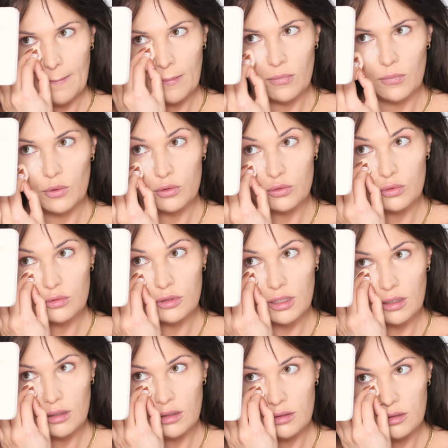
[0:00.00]
Bo
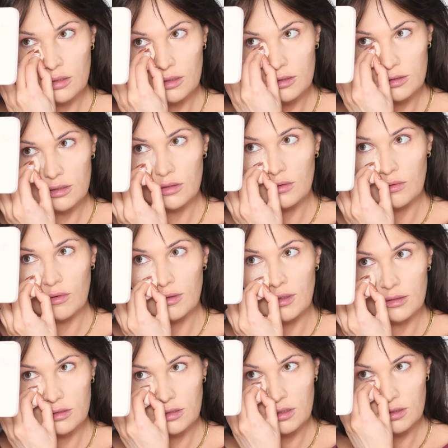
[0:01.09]
tutaj nie chcę
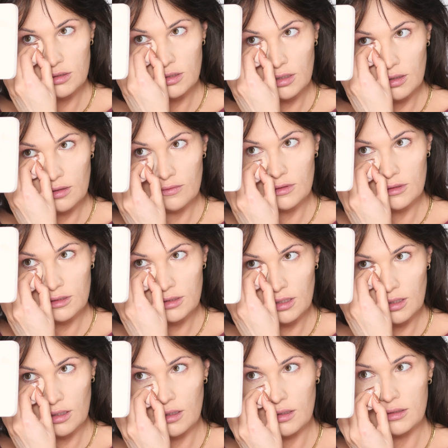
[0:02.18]
dokładać krycia, więc
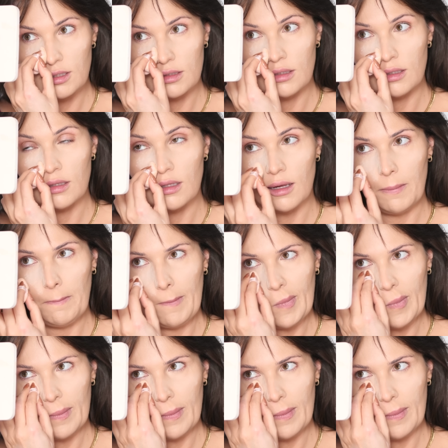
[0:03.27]
ta satyna